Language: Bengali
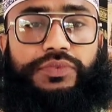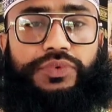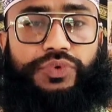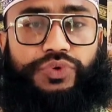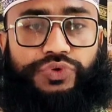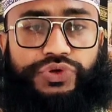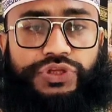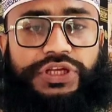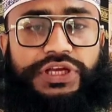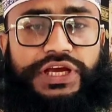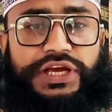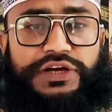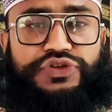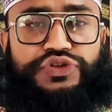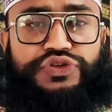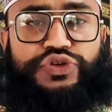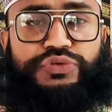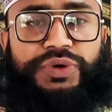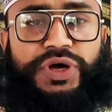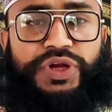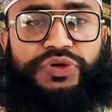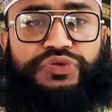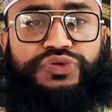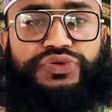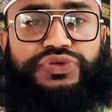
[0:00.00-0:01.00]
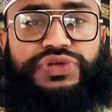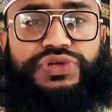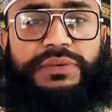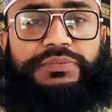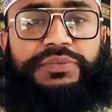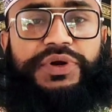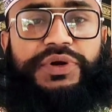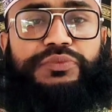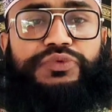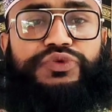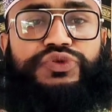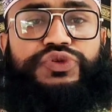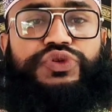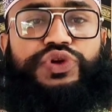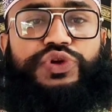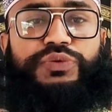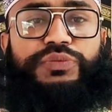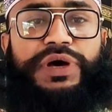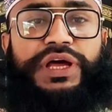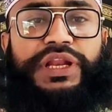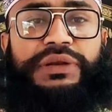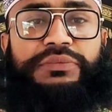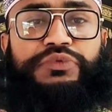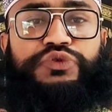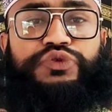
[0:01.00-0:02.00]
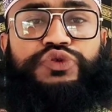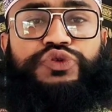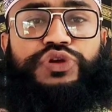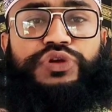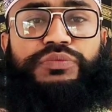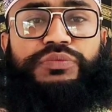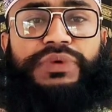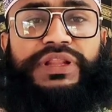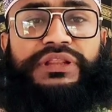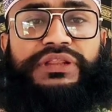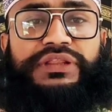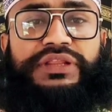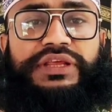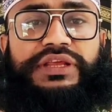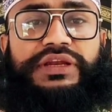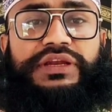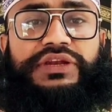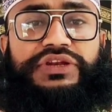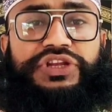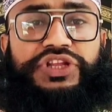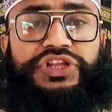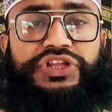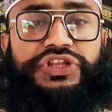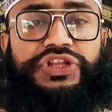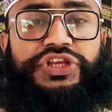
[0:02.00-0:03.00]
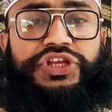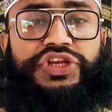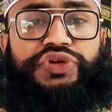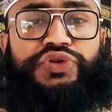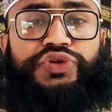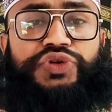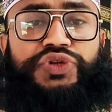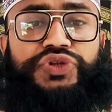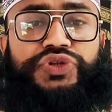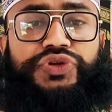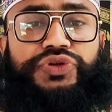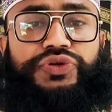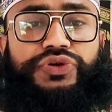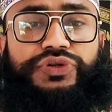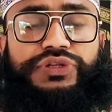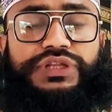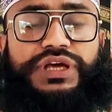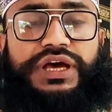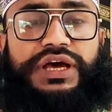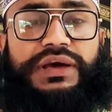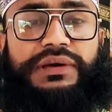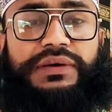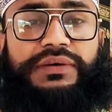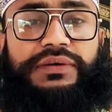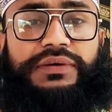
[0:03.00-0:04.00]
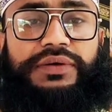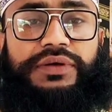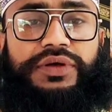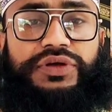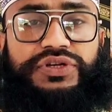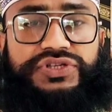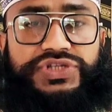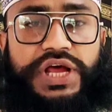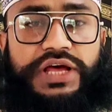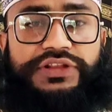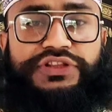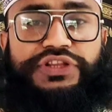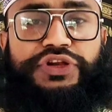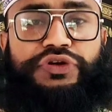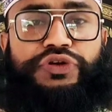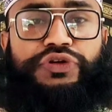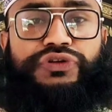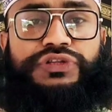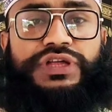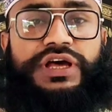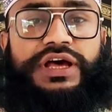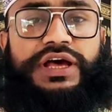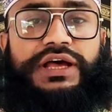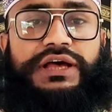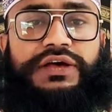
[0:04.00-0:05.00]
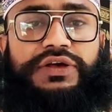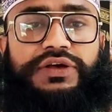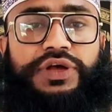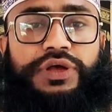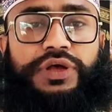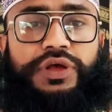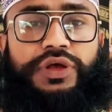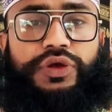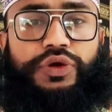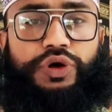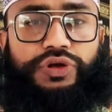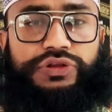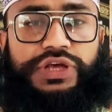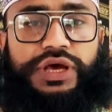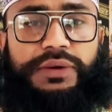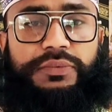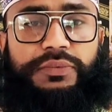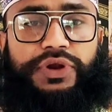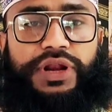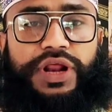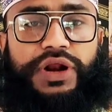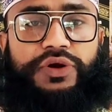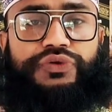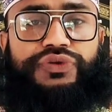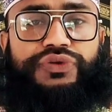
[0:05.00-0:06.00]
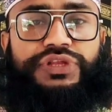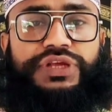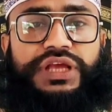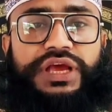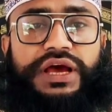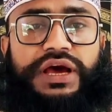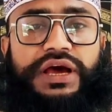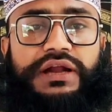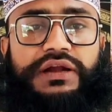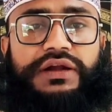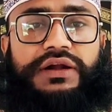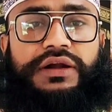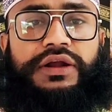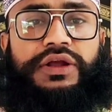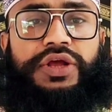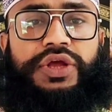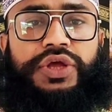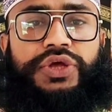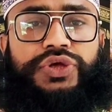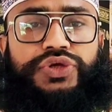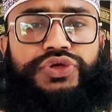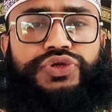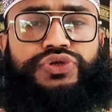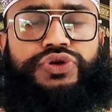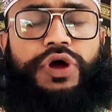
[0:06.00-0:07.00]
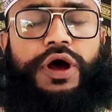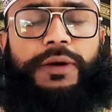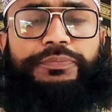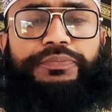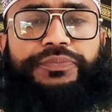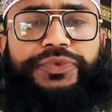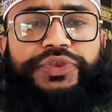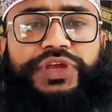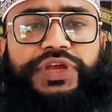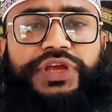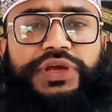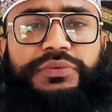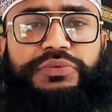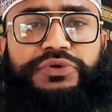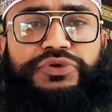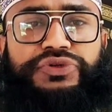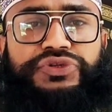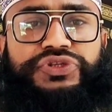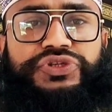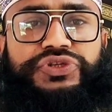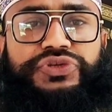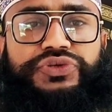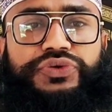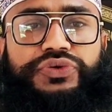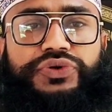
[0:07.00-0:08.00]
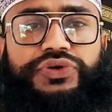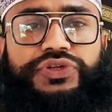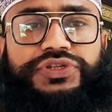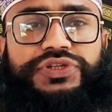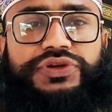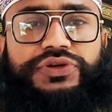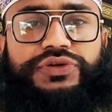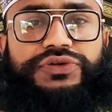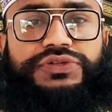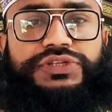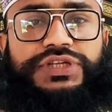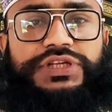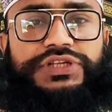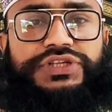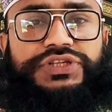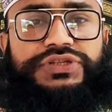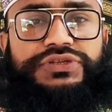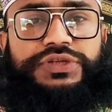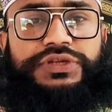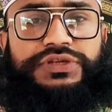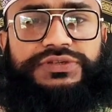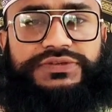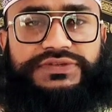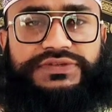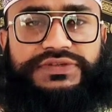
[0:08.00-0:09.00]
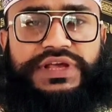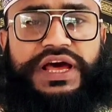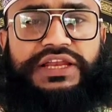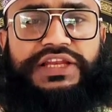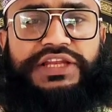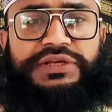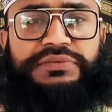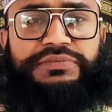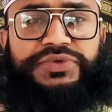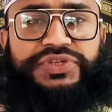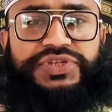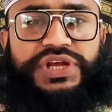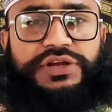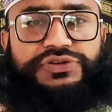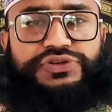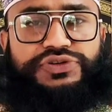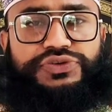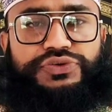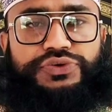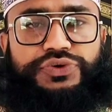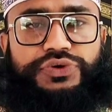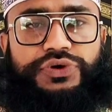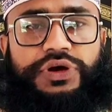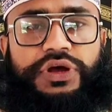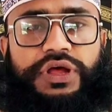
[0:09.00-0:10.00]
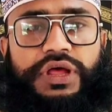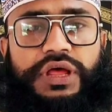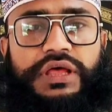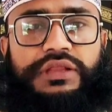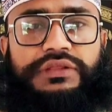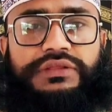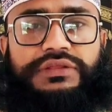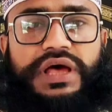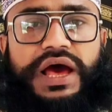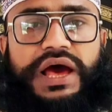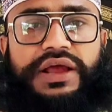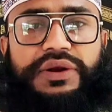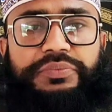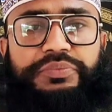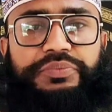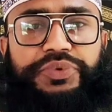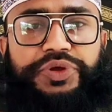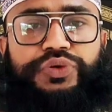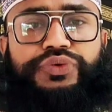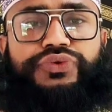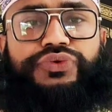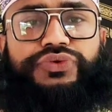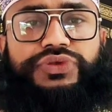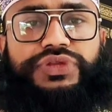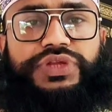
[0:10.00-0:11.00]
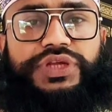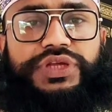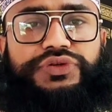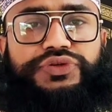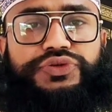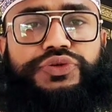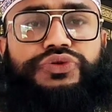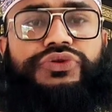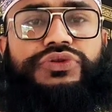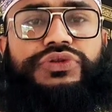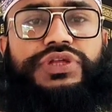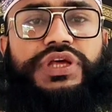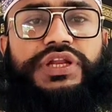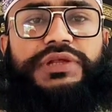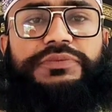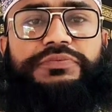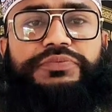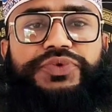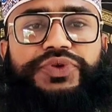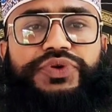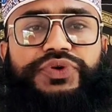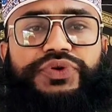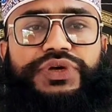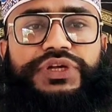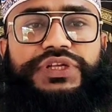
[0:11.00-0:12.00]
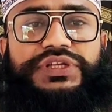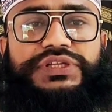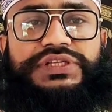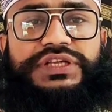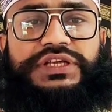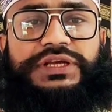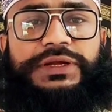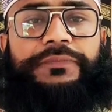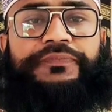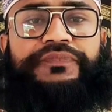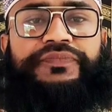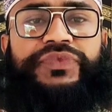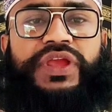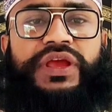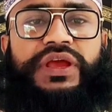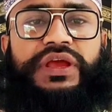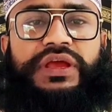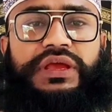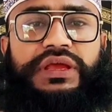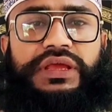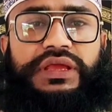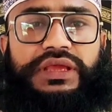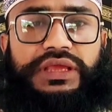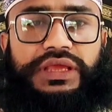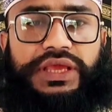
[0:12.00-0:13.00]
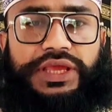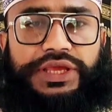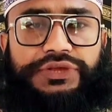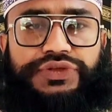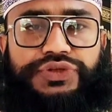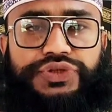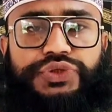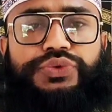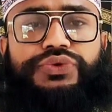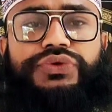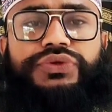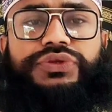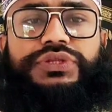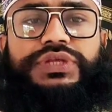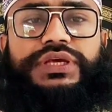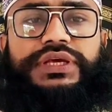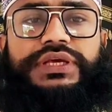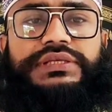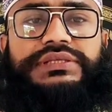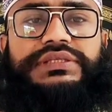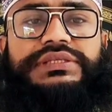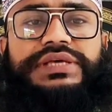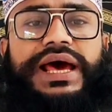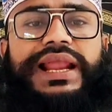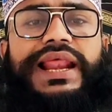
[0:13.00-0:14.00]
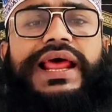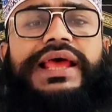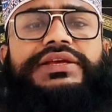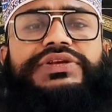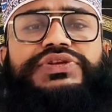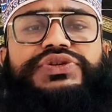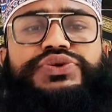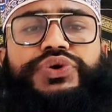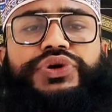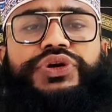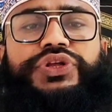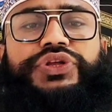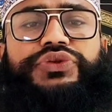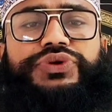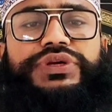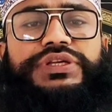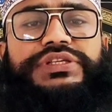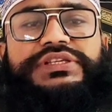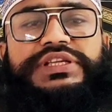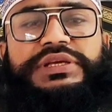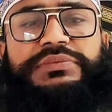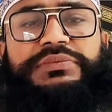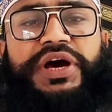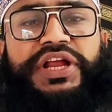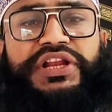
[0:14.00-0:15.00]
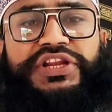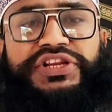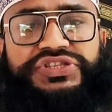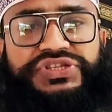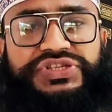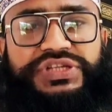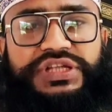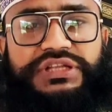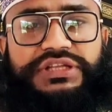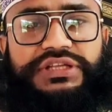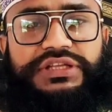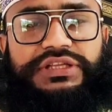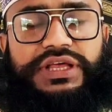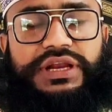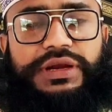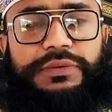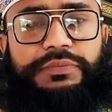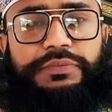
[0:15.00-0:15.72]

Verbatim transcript: অধিকাংশ মানুষ আমরা মুসলমান মুসলমানদের নীতি নৈতিকতা স্বাধীনতা কথা বলার অধিকার সব থেকে বঞ্চিত করেছিল যে জালিম শাসক তার বিরুদ্ধে যুদ্ধে লিপ্ত হয়েছে এই যুদ্ধে যারাই শহীদ হয়েছে ইমানের সাথে তারা